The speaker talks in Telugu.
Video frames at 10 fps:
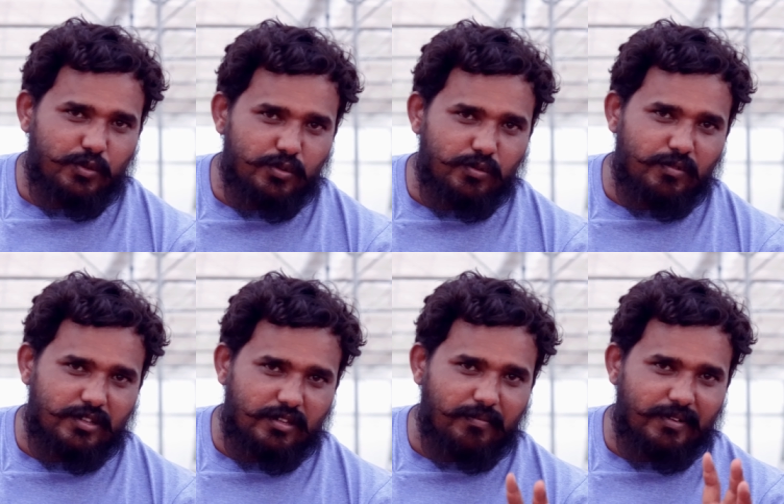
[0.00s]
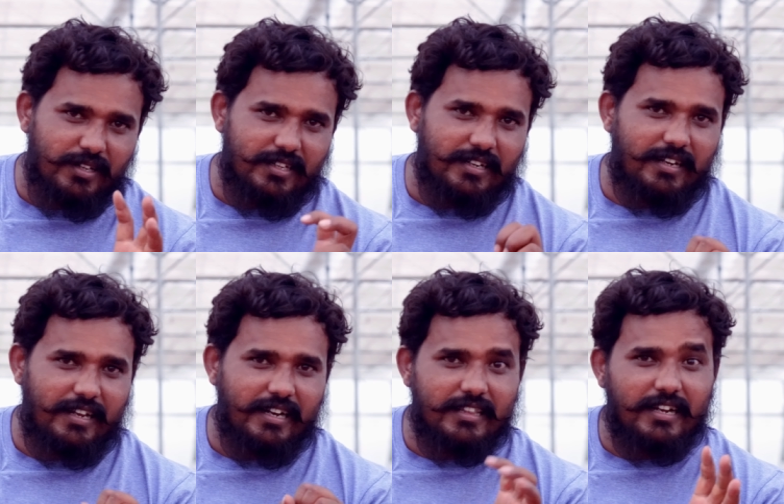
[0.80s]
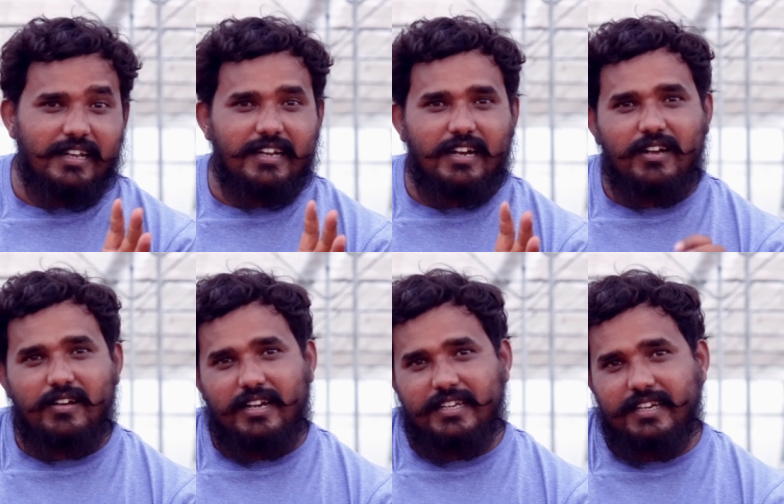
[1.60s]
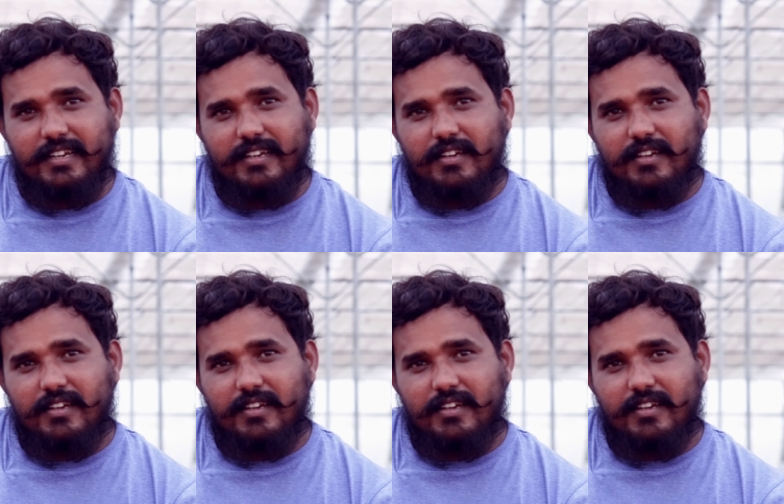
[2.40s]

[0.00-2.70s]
యూత్ మొత్తం ఏత ఏకదాడిగా అయ్యి